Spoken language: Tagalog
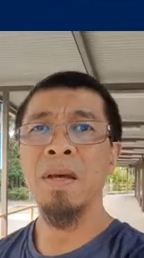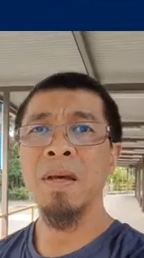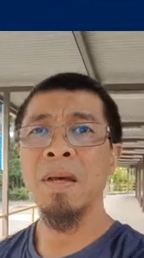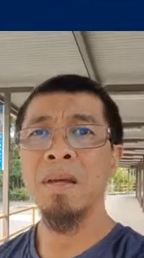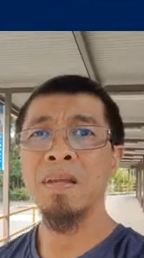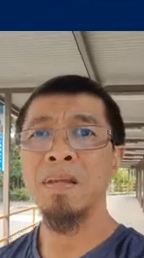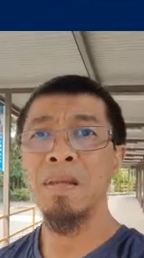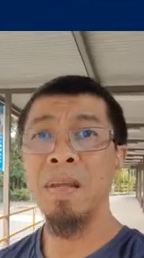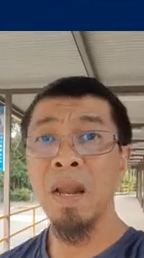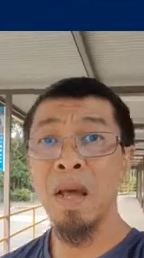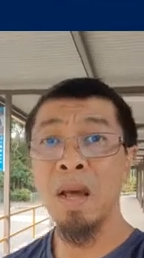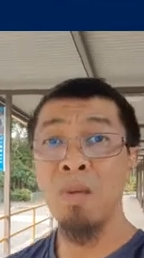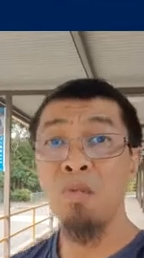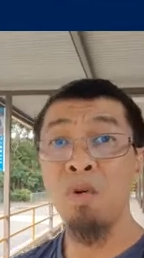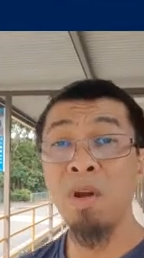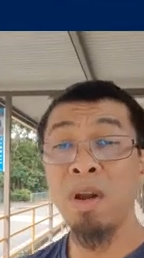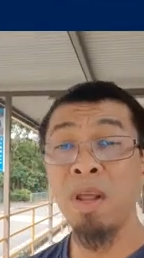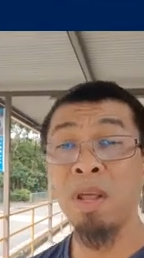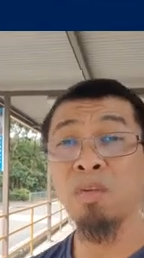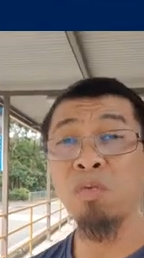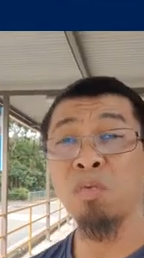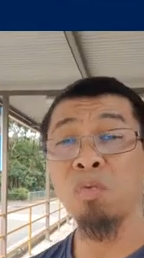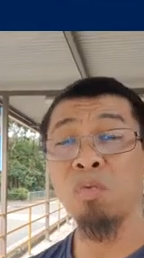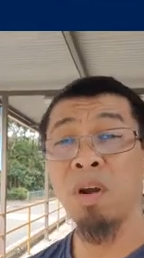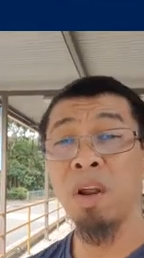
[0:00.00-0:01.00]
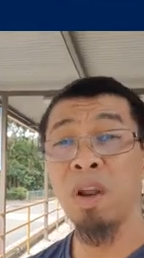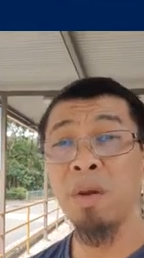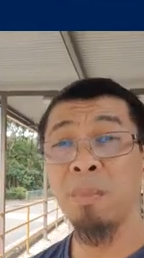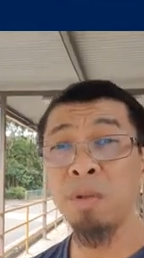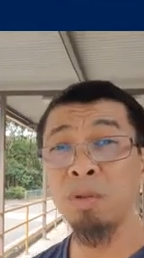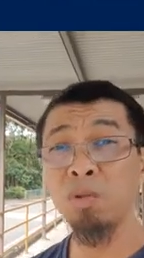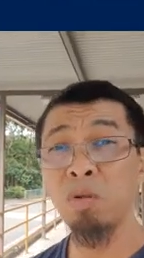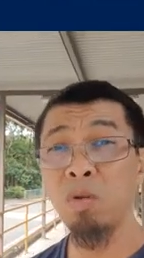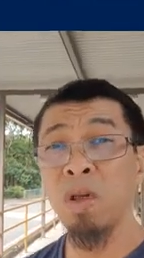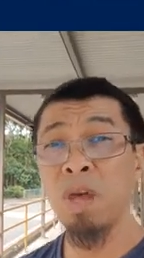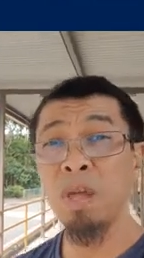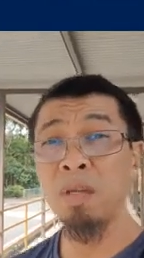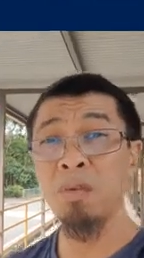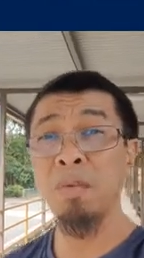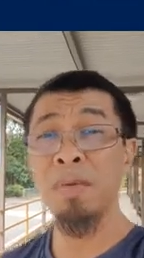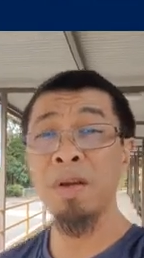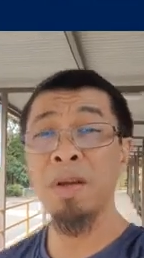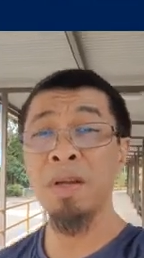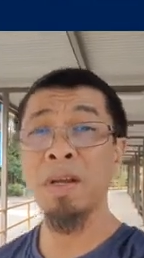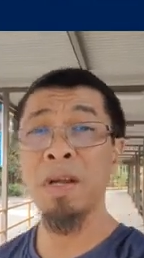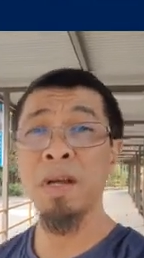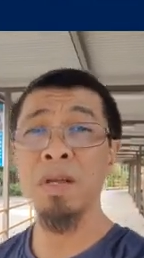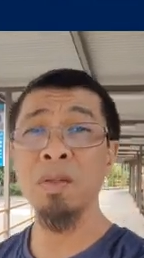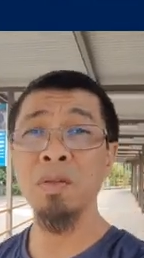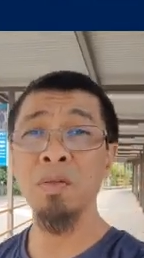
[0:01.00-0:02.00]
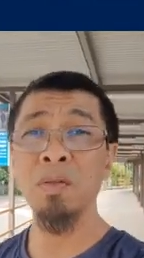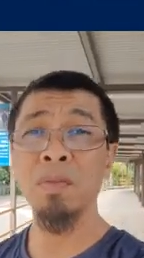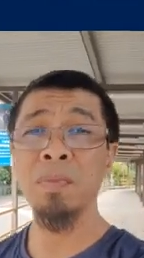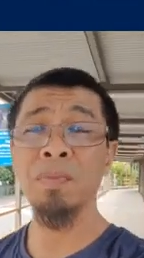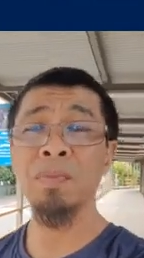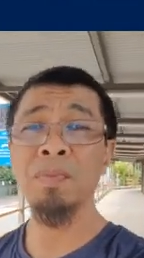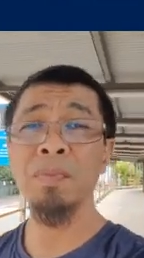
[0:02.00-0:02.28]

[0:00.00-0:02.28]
Assalamualaikum warahmatullahi wabarakatuh.